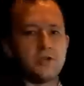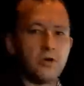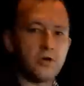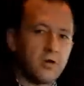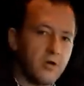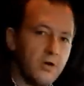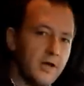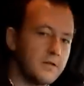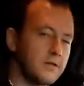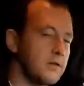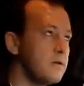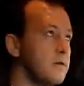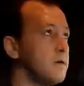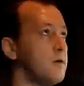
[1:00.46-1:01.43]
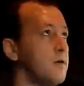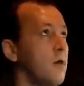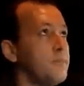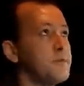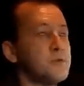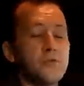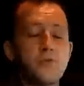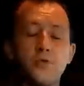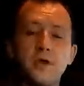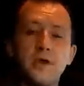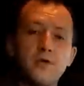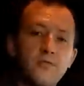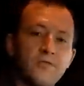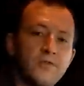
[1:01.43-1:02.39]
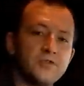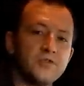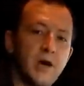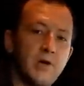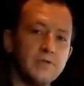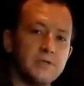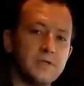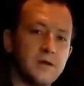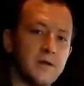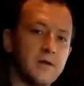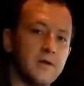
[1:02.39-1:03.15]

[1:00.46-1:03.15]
Tolkolekt, obsługuje również Austrię